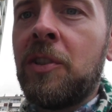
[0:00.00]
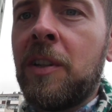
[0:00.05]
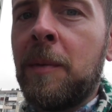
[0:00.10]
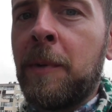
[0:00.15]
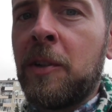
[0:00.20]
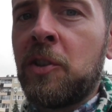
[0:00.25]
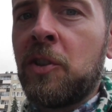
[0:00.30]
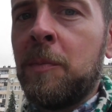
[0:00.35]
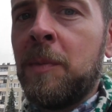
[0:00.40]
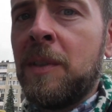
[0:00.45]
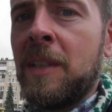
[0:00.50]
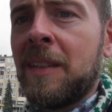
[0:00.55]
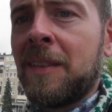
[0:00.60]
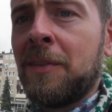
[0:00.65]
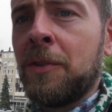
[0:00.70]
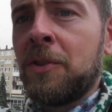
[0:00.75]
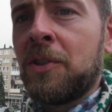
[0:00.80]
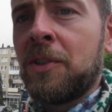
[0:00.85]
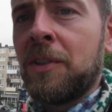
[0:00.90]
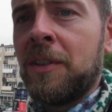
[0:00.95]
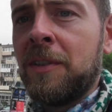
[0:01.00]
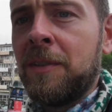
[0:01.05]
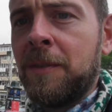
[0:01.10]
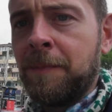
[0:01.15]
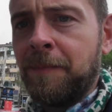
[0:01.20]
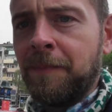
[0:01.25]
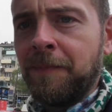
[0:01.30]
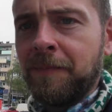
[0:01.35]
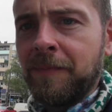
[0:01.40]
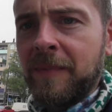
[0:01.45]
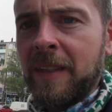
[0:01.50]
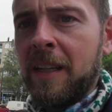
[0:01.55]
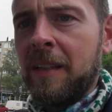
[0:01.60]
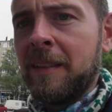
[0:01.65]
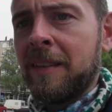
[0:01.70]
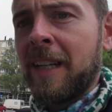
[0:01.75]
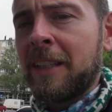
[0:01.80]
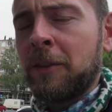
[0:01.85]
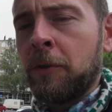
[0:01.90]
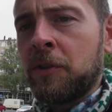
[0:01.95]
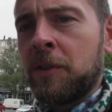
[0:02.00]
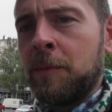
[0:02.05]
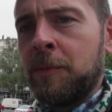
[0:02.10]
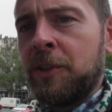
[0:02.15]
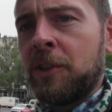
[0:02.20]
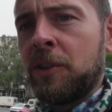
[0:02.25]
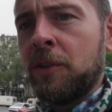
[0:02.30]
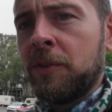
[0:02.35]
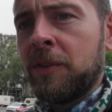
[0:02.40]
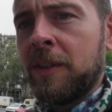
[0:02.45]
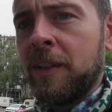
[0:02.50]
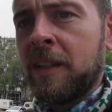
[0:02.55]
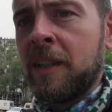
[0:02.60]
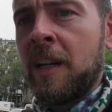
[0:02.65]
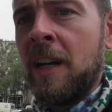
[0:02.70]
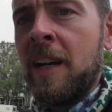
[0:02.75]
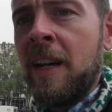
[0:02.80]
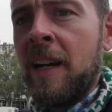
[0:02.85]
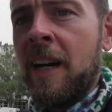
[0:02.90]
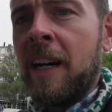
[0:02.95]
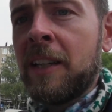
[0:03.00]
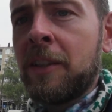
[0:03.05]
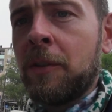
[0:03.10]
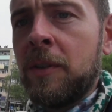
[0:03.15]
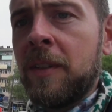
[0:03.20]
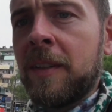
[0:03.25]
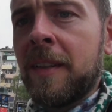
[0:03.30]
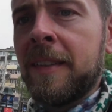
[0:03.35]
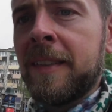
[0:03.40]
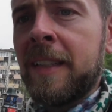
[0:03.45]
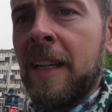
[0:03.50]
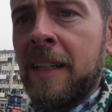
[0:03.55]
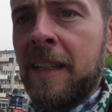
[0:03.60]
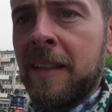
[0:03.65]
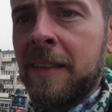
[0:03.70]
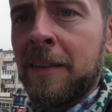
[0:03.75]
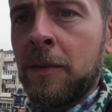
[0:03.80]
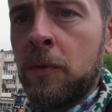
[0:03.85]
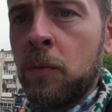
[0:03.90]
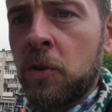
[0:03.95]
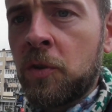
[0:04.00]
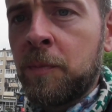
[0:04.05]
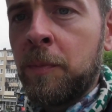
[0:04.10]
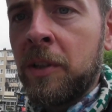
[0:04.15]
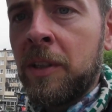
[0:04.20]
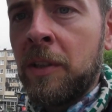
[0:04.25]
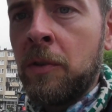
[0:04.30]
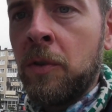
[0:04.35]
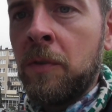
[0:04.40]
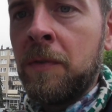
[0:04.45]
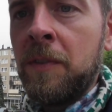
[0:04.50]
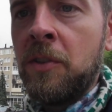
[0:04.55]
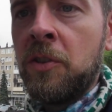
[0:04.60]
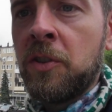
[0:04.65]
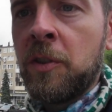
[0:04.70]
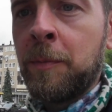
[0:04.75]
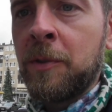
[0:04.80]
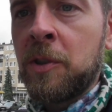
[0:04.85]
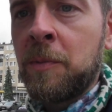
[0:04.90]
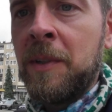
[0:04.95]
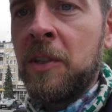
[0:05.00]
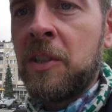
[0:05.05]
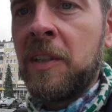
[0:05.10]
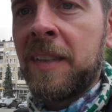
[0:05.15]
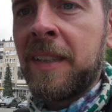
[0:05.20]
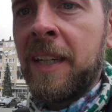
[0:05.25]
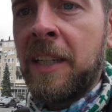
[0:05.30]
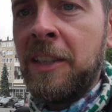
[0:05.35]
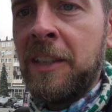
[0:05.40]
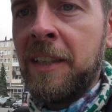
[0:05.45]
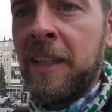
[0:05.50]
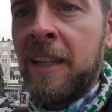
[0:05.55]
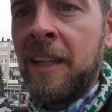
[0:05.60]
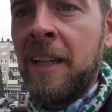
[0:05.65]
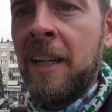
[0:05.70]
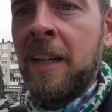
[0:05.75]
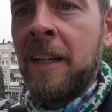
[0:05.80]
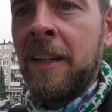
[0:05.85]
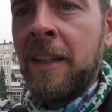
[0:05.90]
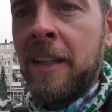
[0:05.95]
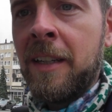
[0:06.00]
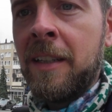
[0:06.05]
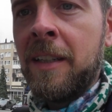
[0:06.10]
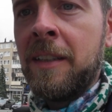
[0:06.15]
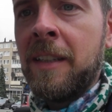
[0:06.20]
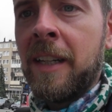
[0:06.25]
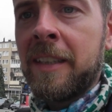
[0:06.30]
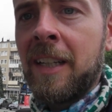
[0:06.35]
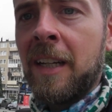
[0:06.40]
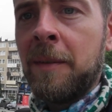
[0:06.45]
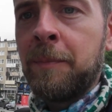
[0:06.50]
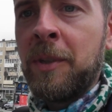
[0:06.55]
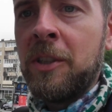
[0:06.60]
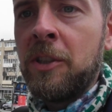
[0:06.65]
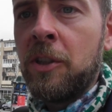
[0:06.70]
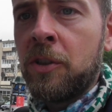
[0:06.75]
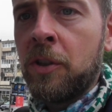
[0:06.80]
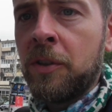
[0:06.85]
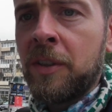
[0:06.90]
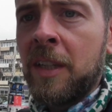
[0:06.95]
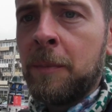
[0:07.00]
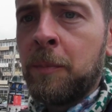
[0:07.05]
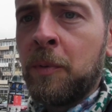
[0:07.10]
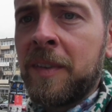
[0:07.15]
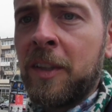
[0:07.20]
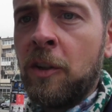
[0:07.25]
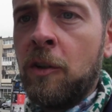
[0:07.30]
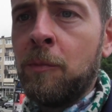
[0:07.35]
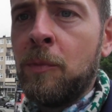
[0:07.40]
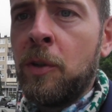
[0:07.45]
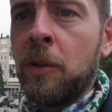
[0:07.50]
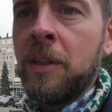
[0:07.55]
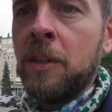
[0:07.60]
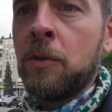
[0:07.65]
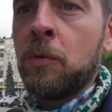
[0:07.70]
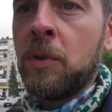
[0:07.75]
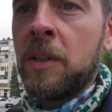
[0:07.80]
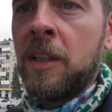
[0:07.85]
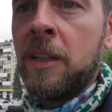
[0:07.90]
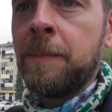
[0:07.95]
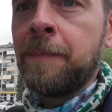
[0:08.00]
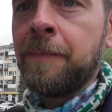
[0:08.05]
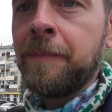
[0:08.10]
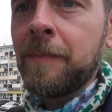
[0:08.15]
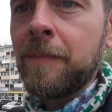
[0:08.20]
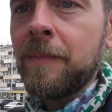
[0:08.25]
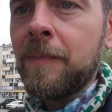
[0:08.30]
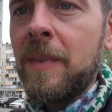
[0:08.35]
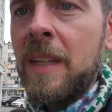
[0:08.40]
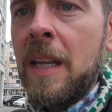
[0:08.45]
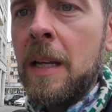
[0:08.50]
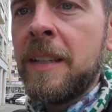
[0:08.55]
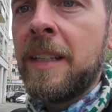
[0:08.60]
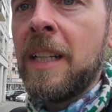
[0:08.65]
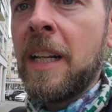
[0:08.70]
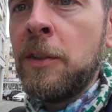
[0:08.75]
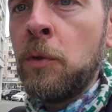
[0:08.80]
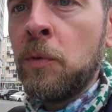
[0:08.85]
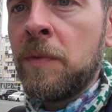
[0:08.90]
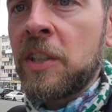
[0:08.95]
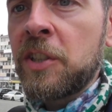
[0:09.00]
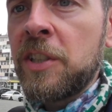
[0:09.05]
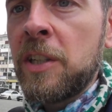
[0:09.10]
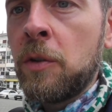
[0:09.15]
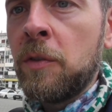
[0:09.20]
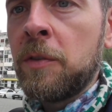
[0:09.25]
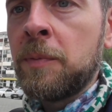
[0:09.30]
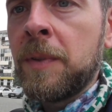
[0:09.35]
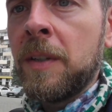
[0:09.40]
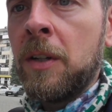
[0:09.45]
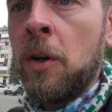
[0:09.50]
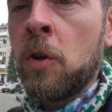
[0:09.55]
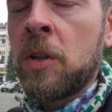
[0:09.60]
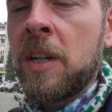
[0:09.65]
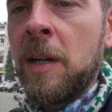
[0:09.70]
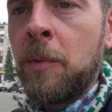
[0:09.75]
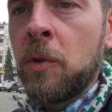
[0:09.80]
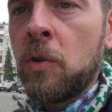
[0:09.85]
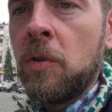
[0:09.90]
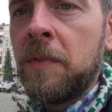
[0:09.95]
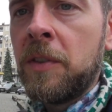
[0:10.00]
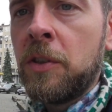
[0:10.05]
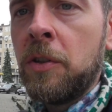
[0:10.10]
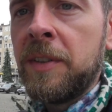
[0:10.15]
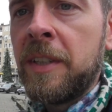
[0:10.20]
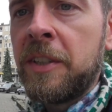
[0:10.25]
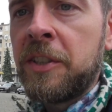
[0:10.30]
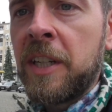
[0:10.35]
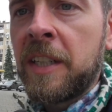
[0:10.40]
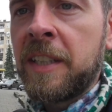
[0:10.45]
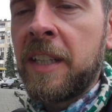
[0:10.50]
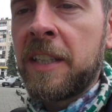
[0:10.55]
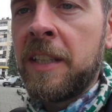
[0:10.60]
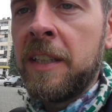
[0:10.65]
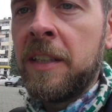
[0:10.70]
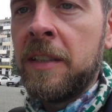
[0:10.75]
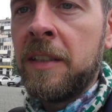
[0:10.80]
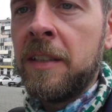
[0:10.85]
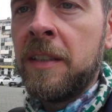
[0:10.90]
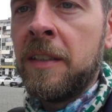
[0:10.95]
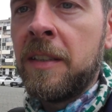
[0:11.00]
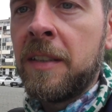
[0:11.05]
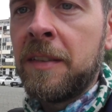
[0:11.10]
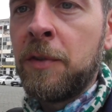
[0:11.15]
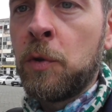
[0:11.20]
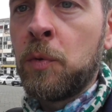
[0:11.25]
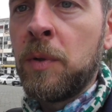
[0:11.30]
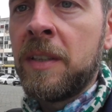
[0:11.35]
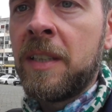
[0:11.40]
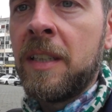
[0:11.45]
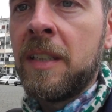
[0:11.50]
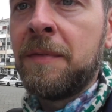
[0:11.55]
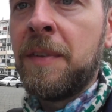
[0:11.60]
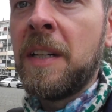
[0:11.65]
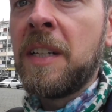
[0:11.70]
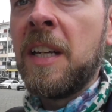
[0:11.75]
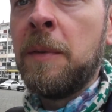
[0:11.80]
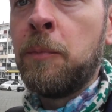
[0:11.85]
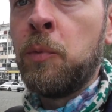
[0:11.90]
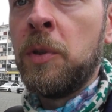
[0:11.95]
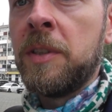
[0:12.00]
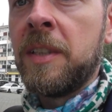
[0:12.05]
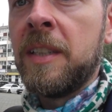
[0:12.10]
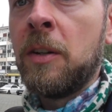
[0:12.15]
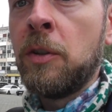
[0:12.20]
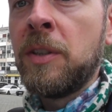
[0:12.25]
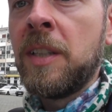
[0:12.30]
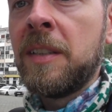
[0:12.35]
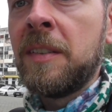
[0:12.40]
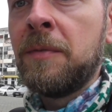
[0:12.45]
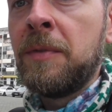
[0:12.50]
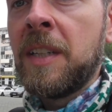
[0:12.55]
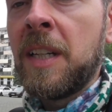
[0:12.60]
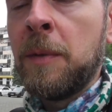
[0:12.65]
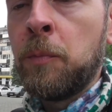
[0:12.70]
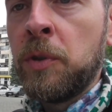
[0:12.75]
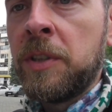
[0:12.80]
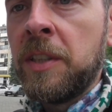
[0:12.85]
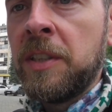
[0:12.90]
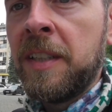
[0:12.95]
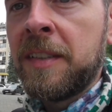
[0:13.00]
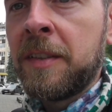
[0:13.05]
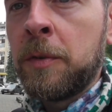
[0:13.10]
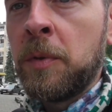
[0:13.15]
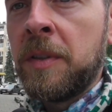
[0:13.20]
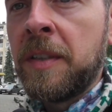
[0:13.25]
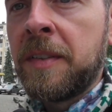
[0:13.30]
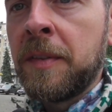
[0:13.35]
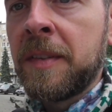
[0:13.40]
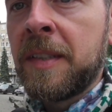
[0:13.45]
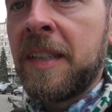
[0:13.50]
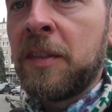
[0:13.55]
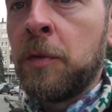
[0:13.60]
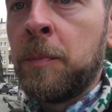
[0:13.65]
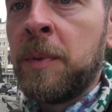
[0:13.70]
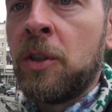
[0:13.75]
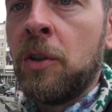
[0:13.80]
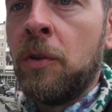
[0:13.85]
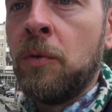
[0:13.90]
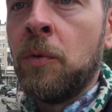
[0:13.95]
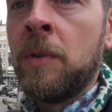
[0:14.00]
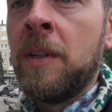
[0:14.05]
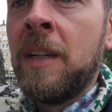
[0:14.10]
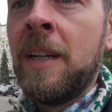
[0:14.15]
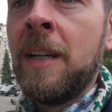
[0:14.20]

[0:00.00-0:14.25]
że patrzymy na coś e, z lat 80., a to jest zaraz tuż po tej odwilży, po śmierci Stalina, e, lata 50. powstają bloki, które dla nieuważnego oka mogą wyglądać jak takie e, zwykłe te z wielkiej płyty. One z wielkiej płyty nie są, one są z gazobetonu.